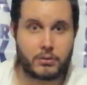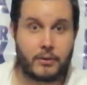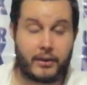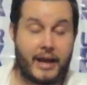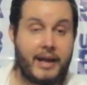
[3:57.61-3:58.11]
O
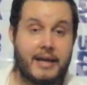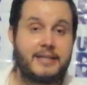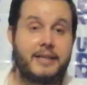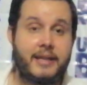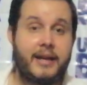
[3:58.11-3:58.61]
sea, porque ahí
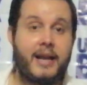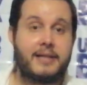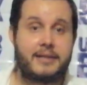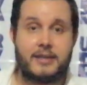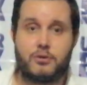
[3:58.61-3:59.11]
así
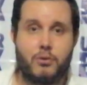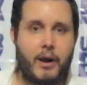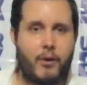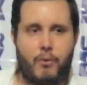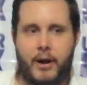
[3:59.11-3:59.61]
dirías que
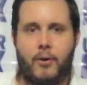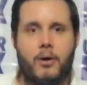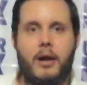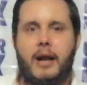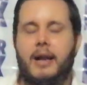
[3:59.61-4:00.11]
estuvo en
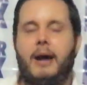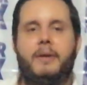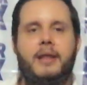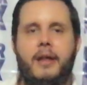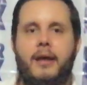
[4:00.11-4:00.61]
juego
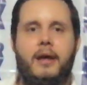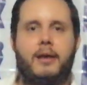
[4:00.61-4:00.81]
la vida